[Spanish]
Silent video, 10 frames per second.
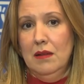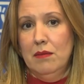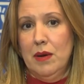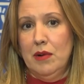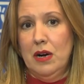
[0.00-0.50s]

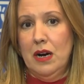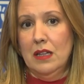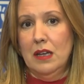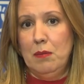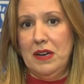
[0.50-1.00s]
vamos
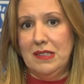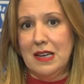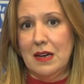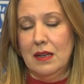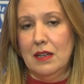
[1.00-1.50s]
a
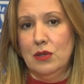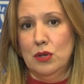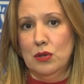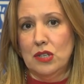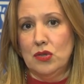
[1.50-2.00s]
desplazar
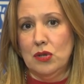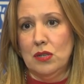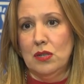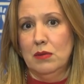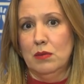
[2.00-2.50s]
dos
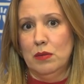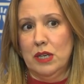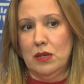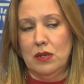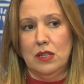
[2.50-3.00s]
dotaciones de
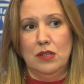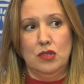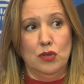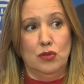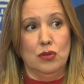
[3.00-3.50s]
bomberos de
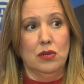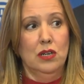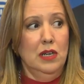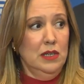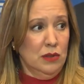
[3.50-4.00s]
18,
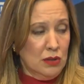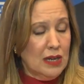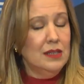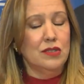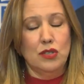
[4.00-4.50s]

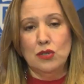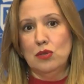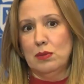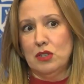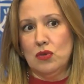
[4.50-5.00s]
total
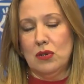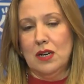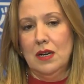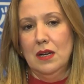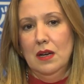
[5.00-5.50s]
18
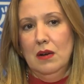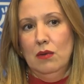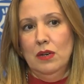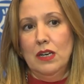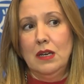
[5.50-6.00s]
personas,
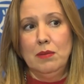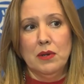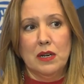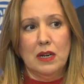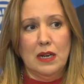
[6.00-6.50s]
un
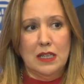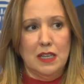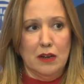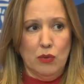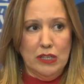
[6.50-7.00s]
equipo de
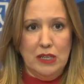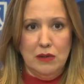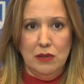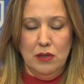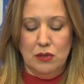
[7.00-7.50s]
rescate
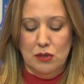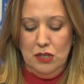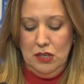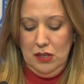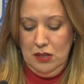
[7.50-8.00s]
acuático y otro
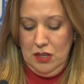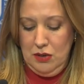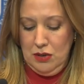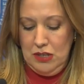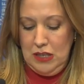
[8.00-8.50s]
de, de
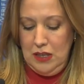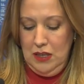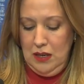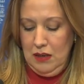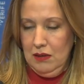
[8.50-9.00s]
drones.
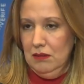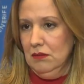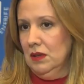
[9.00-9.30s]
Y en